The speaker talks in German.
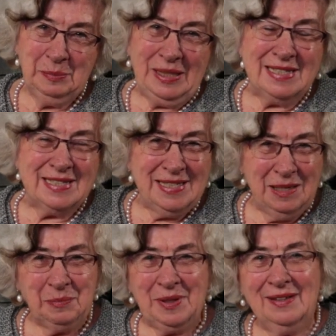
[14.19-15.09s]

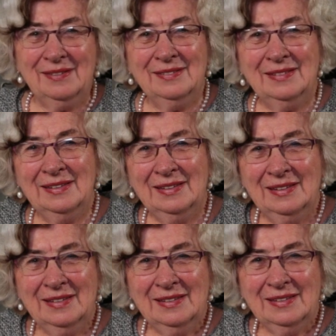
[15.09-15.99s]
Prinzipien
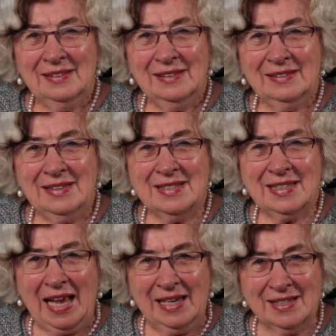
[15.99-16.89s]

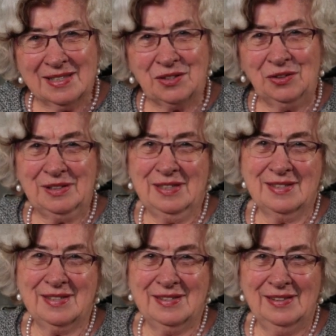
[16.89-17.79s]
des Reiches
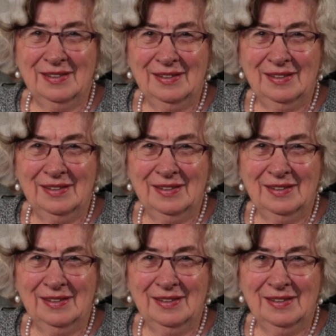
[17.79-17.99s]
Gottes